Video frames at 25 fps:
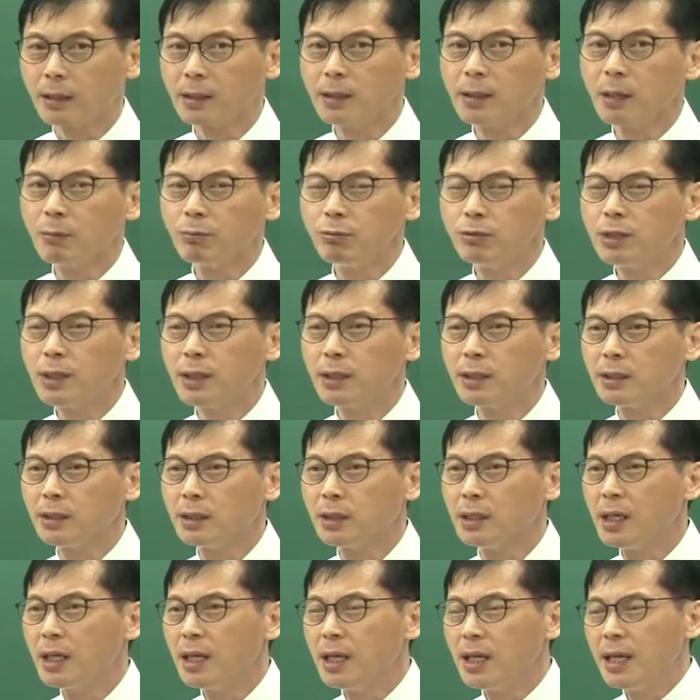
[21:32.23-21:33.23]
근데 문제는
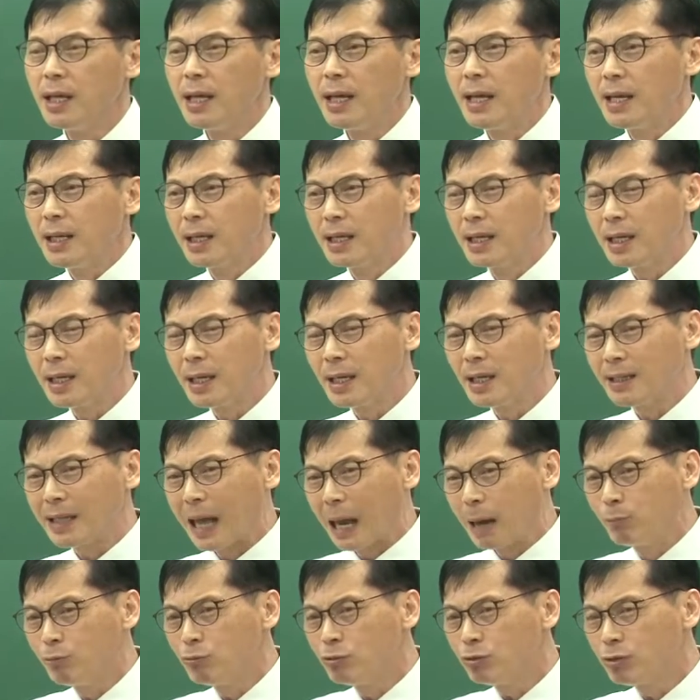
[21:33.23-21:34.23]
이
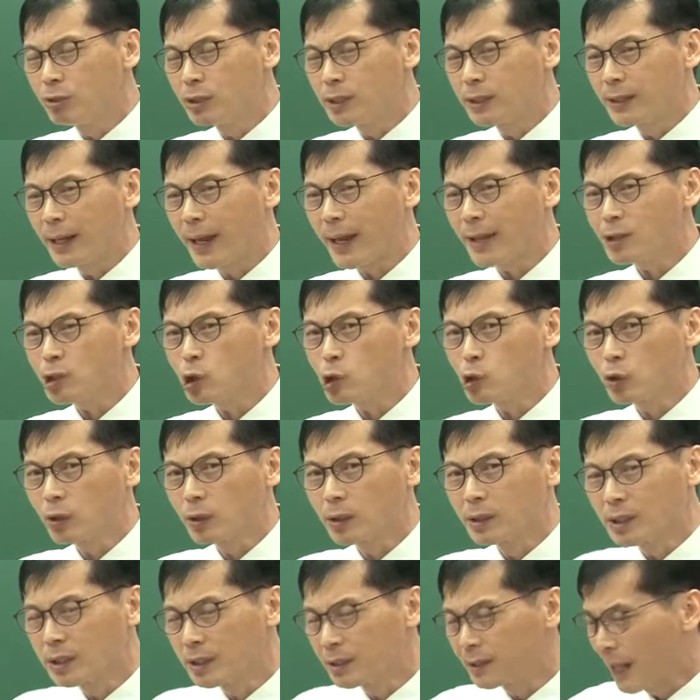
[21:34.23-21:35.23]
나무 그
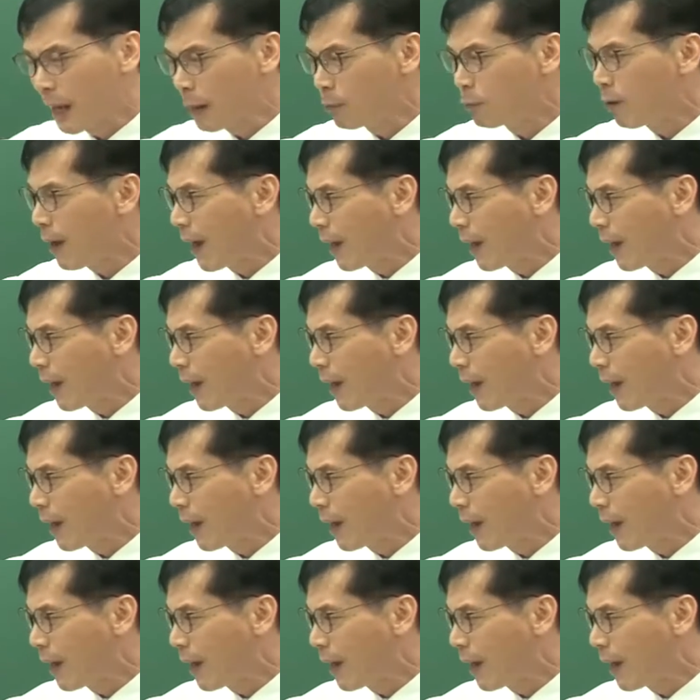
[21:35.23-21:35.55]
해충들은 그 나무